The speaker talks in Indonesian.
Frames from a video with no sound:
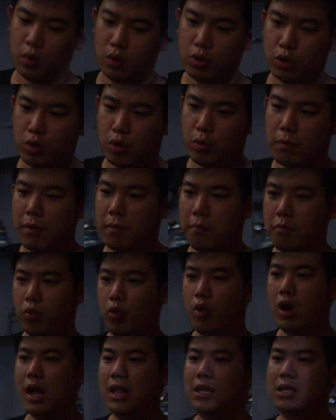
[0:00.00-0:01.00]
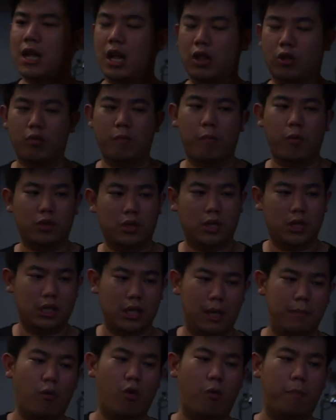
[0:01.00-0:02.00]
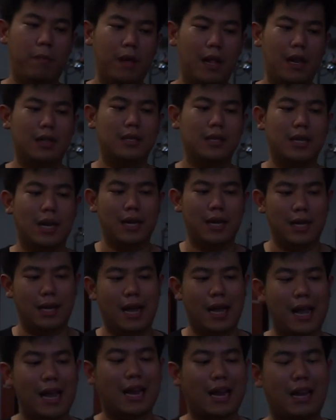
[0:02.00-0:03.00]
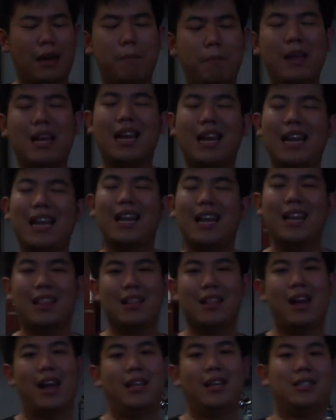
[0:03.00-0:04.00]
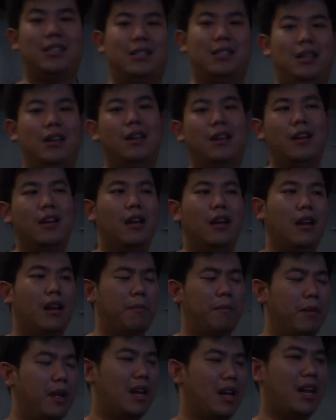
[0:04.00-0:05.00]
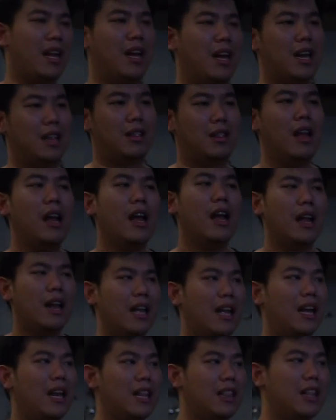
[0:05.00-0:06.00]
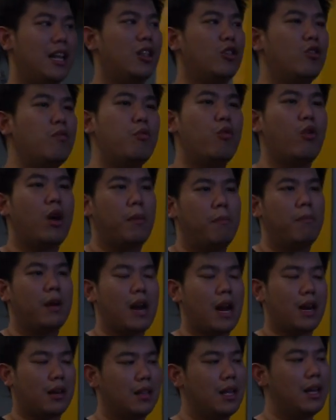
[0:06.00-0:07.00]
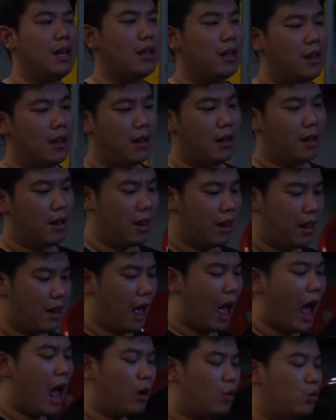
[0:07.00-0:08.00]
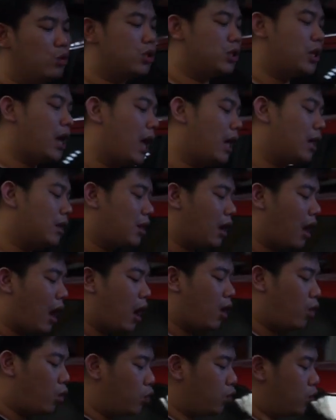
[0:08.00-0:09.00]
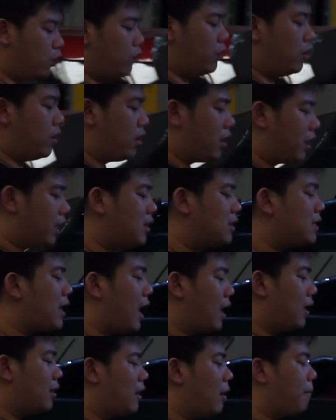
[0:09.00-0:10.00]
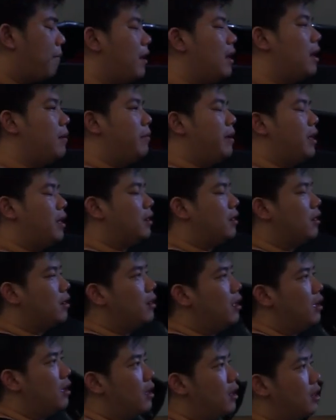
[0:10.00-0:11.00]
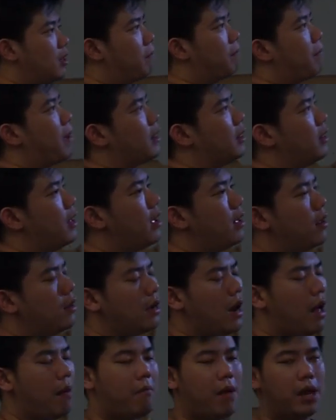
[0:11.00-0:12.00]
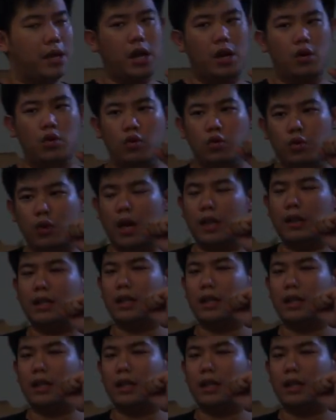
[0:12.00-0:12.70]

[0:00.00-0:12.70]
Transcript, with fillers: untuk membuat satu posisi mobil jadi kayak lebih rigid guys lebih rigid rigid itu bukan berarti harus yang terlalu kencang tapi lebih uh, tepatnya namanya dudukan